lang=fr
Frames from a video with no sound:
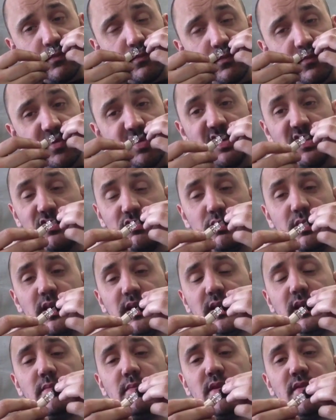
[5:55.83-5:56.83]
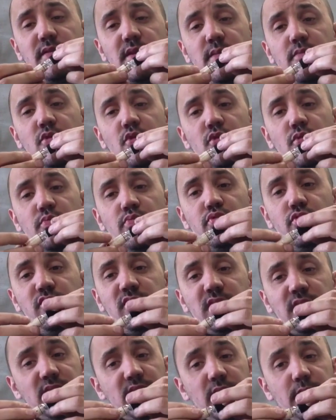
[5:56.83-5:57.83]
c'est celui-là qui m'a vraiment le plus
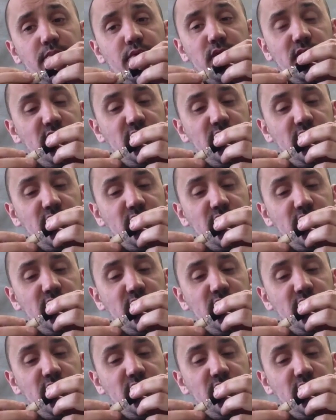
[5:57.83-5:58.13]
interpellé,